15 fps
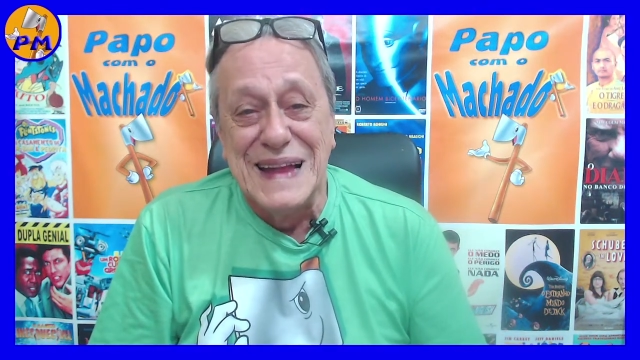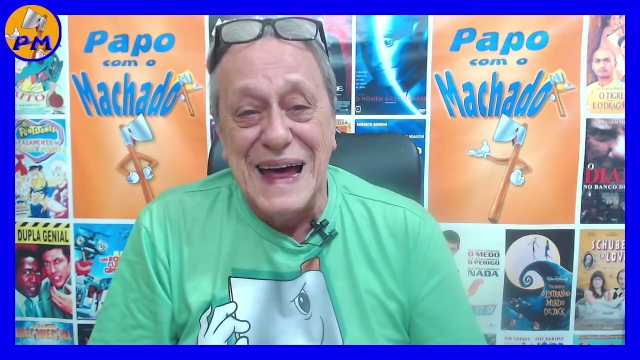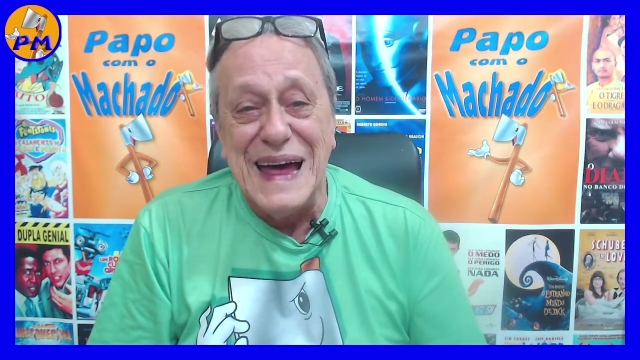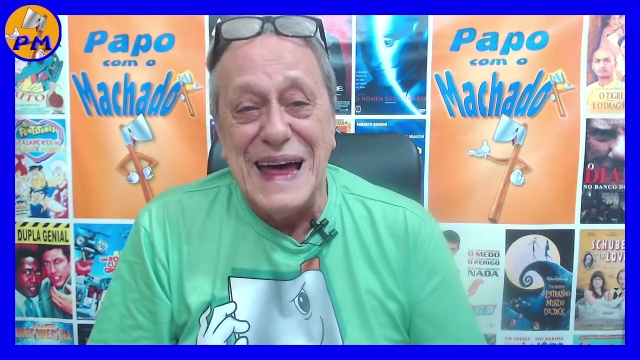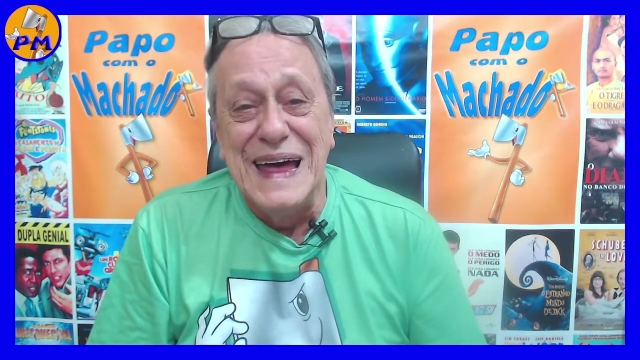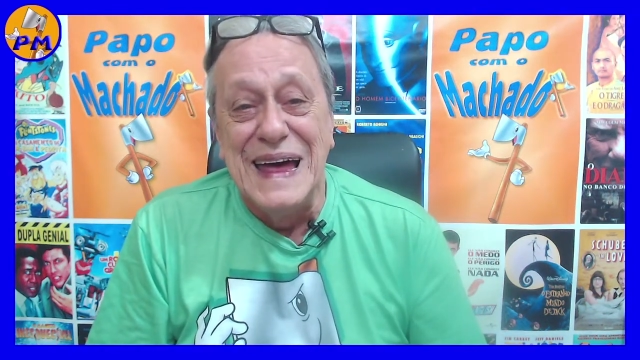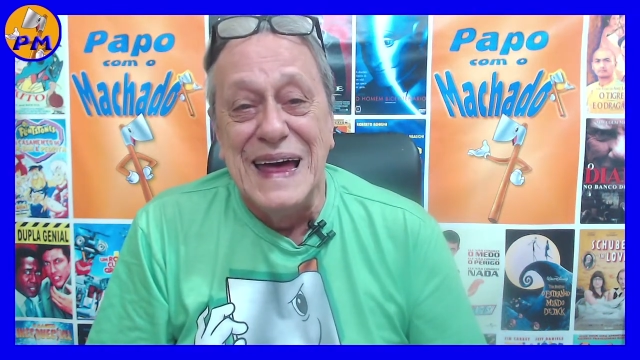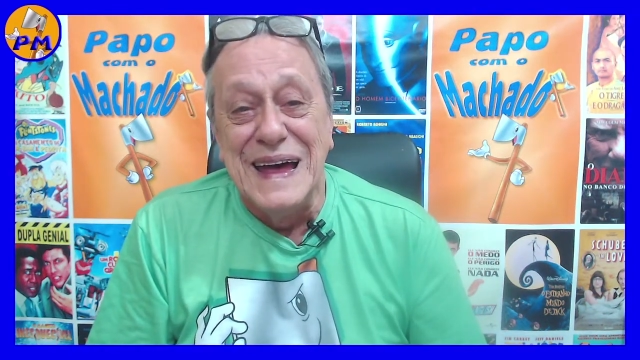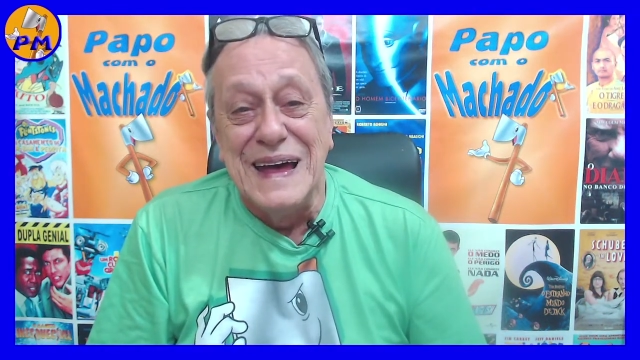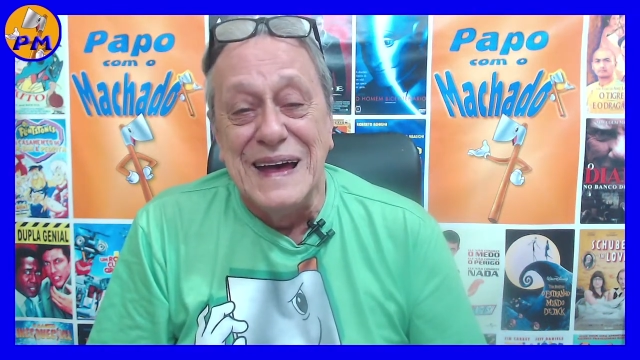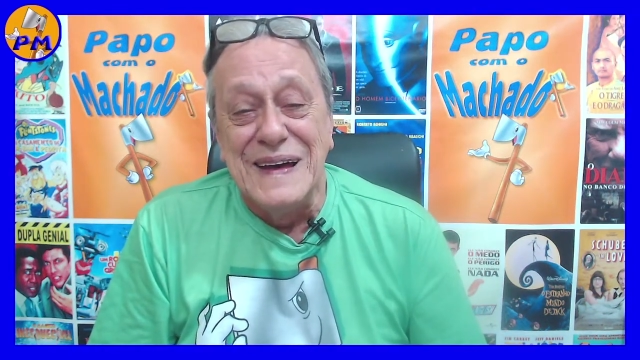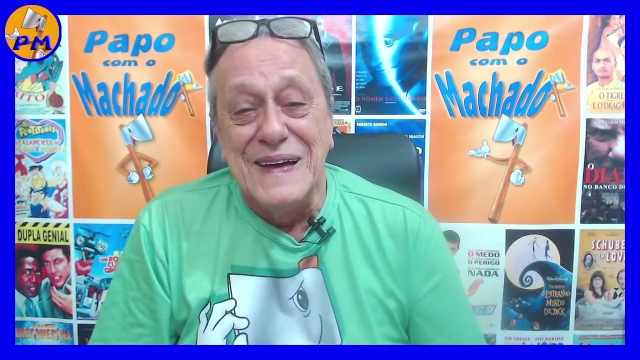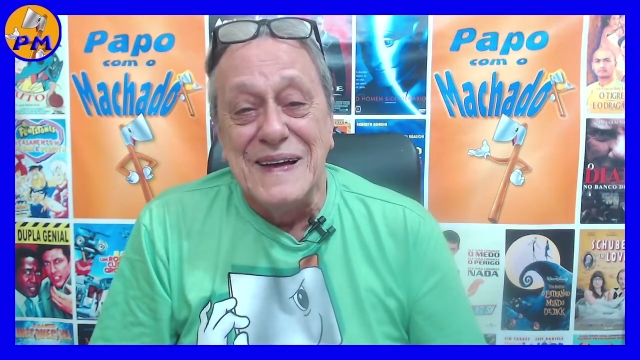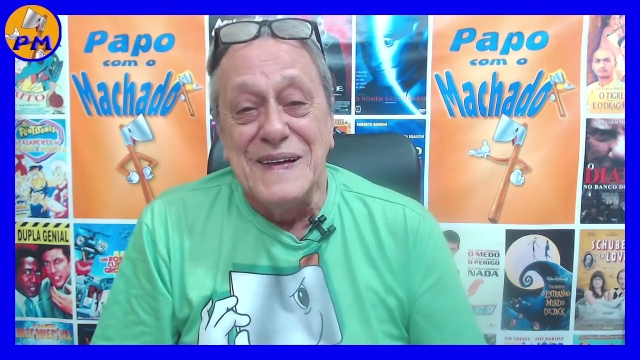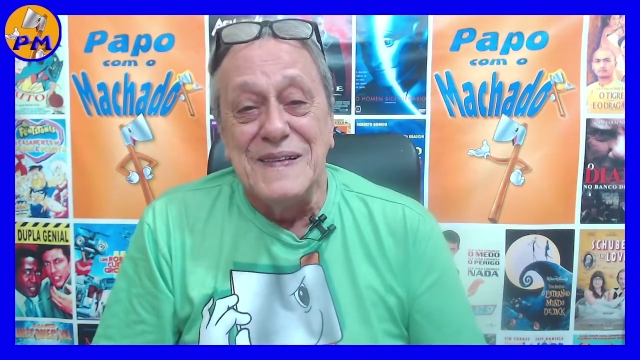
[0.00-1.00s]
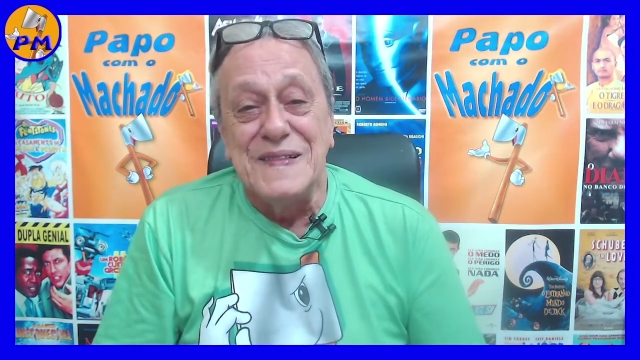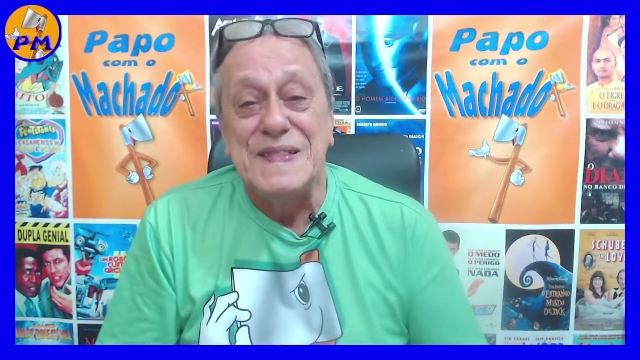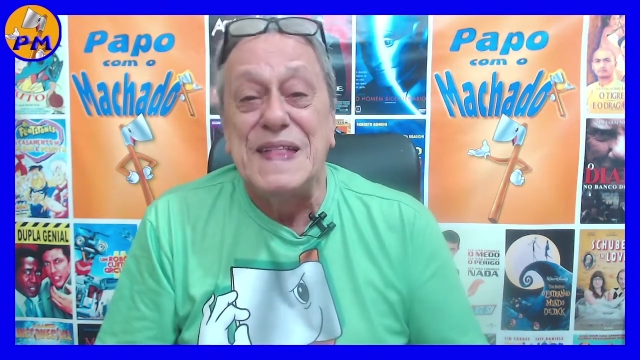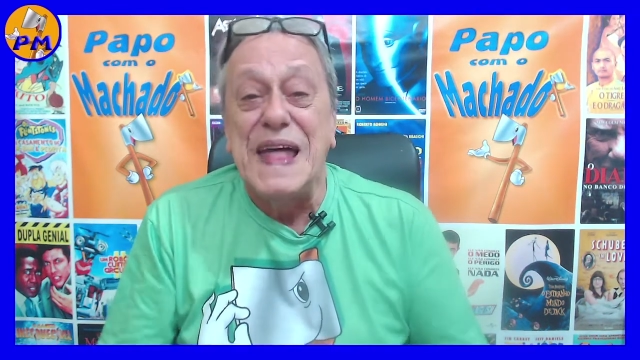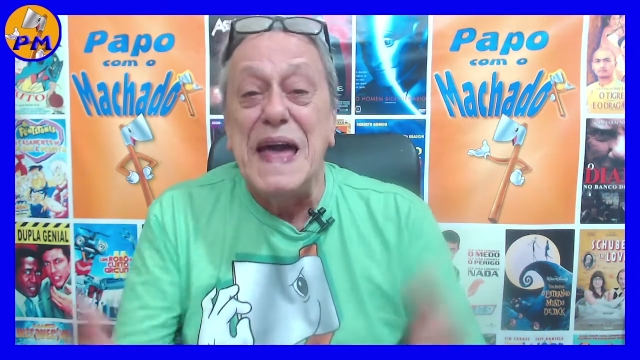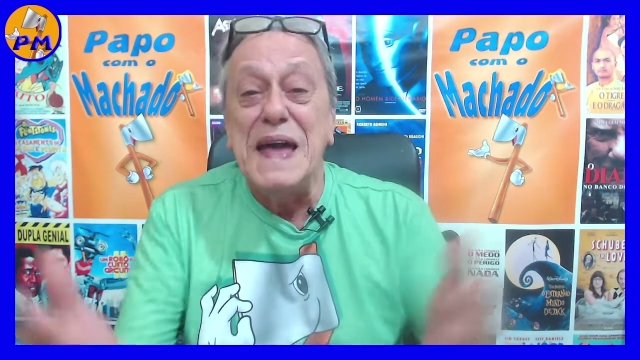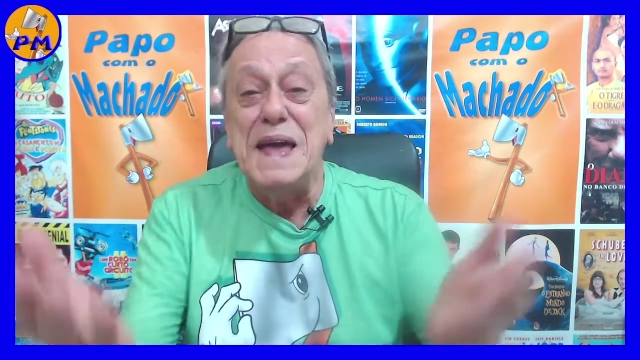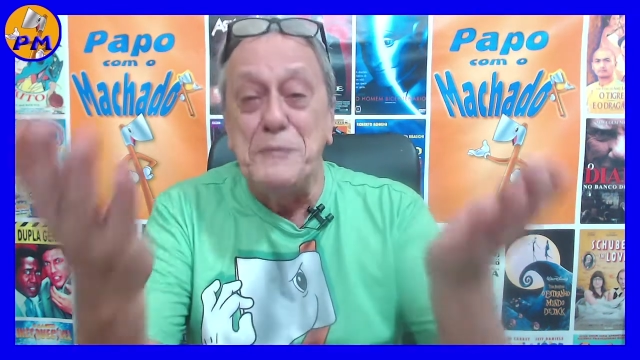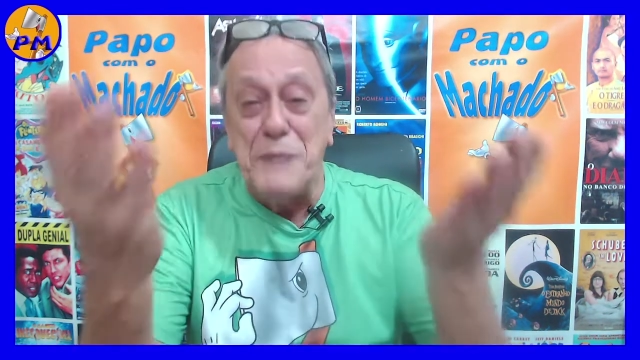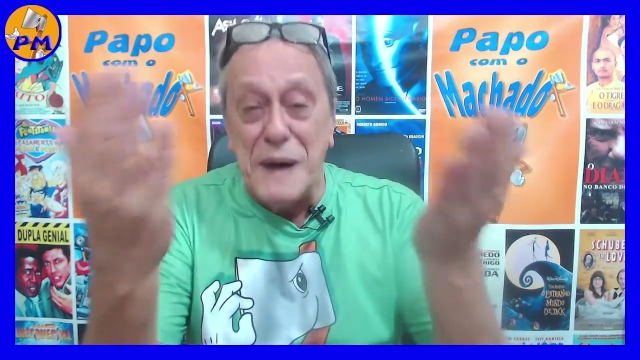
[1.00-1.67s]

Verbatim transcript: né? Tem que